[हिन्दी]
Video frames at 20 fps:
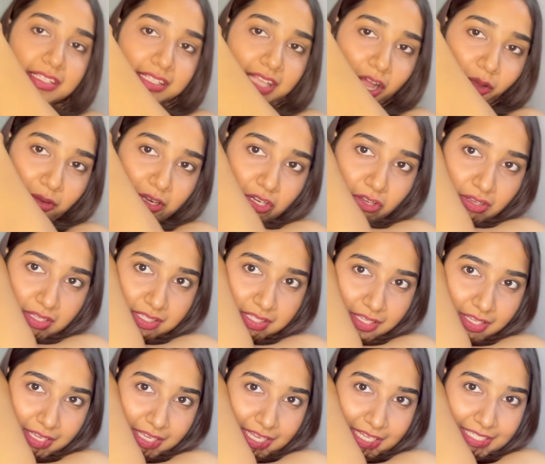इज हाउ इट
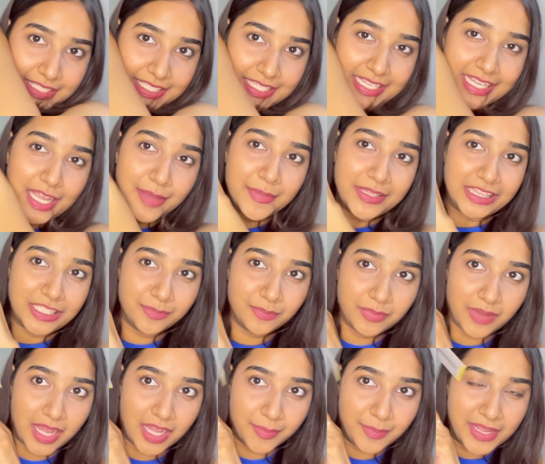लुक्स ठीक है
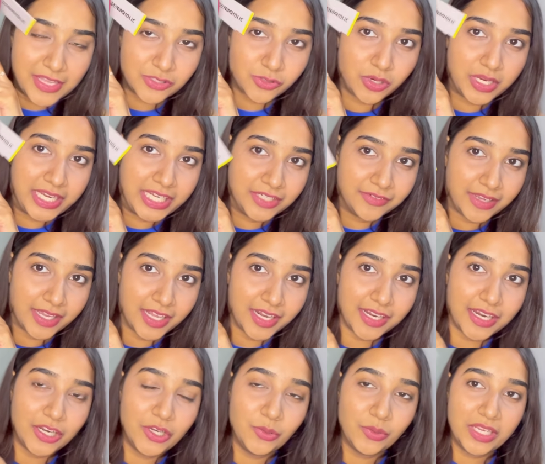मतलब मैं इसको इन
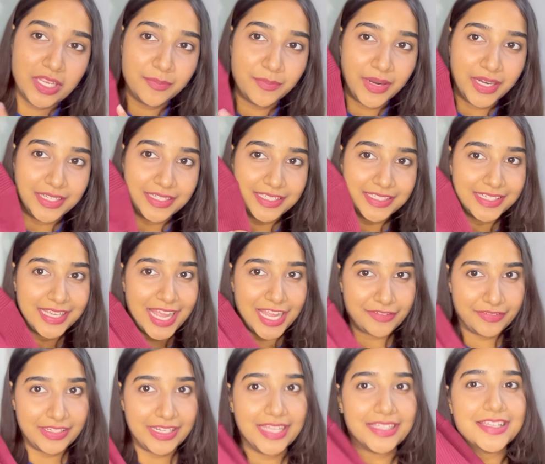वगैरह कर लूंगी बट
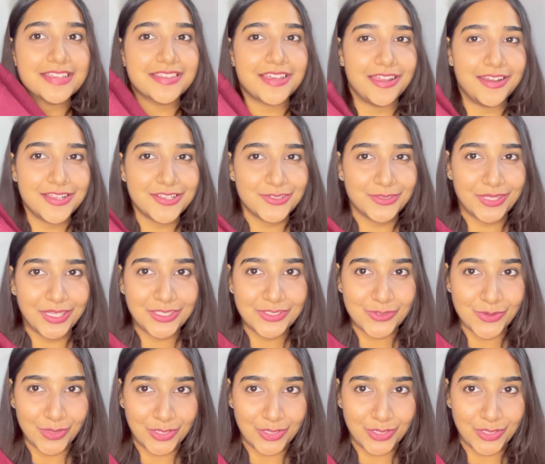आई फील लाइक दिस कलर इज लुकिंग सो